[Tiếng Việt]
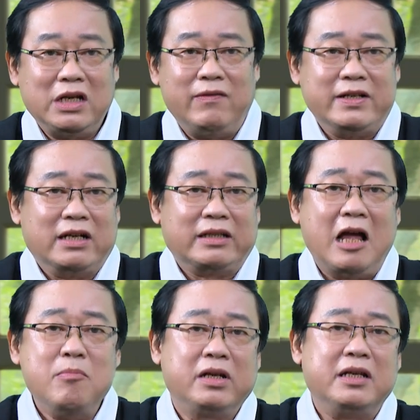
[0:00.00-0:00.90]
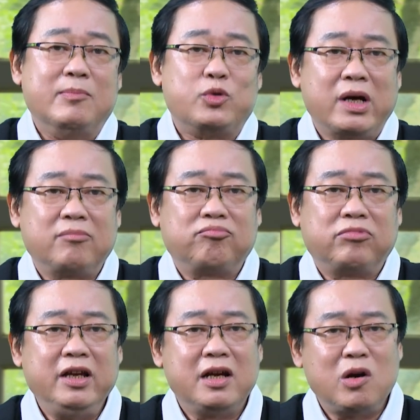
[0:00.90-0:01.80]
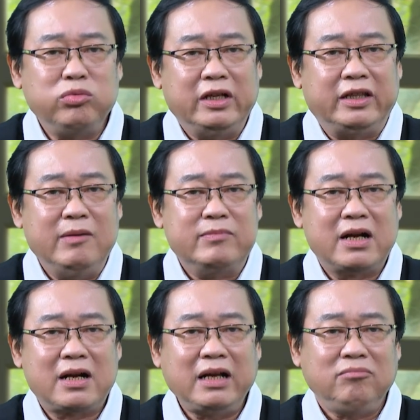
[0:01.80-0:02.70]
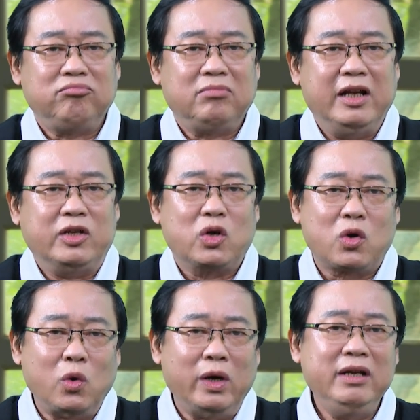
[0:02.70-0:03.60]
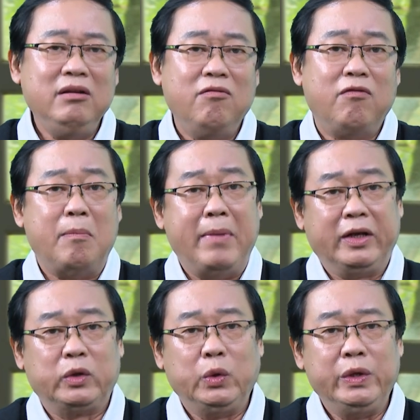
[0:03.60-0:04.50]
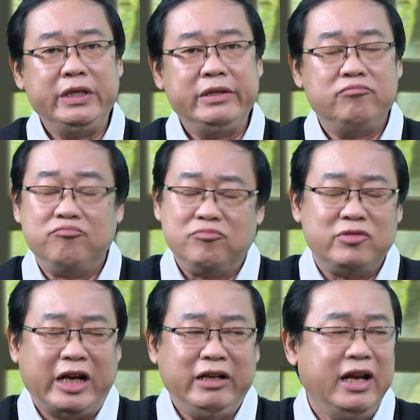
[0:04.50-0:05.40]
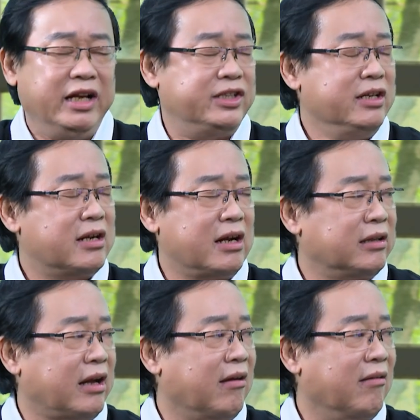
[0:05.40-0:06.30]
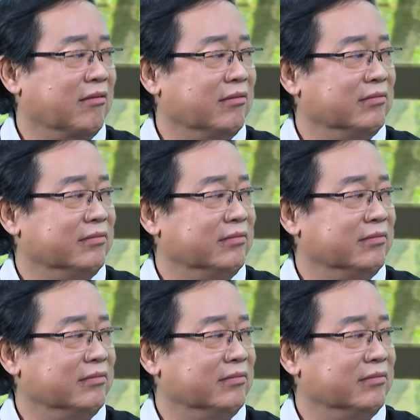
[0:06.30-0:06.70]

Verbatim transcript: Tôi rơi vào trạng thái mất kiểm soát khi không thể tìm ra cách để cho cô ấy và mẹ tôi tránh nảy sinh căng thẳng.